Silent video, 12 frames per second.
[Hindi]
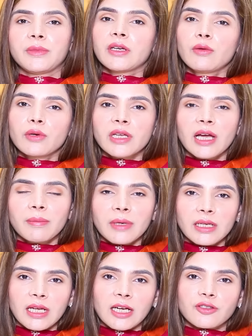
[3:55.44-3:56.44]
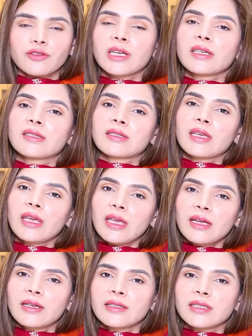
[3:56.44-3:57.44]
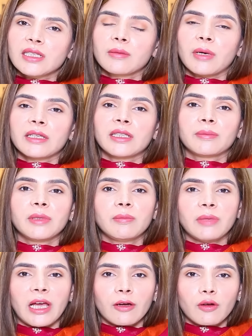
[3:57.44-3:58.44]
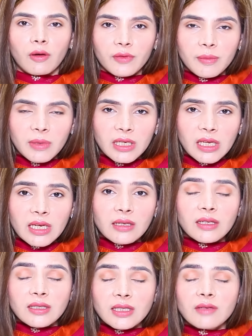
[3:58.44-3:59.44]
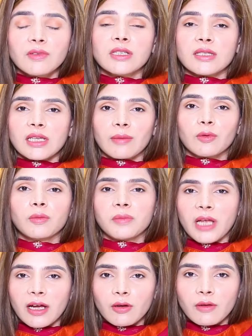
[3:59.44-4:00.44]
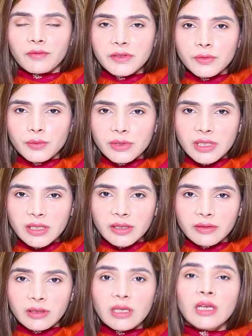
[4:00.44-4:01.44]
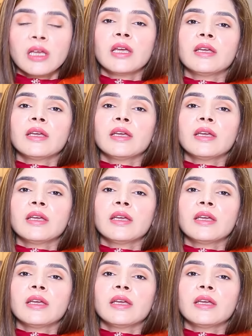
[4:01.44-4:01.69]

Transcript: ये हो गया आपका नाश्ता इसके एक घंटे के बाद आपने ब्लैक कॉफ़ी पीनी है किसी वजह से आपको ब्लैक कॉफ़ी सूट नहीं करती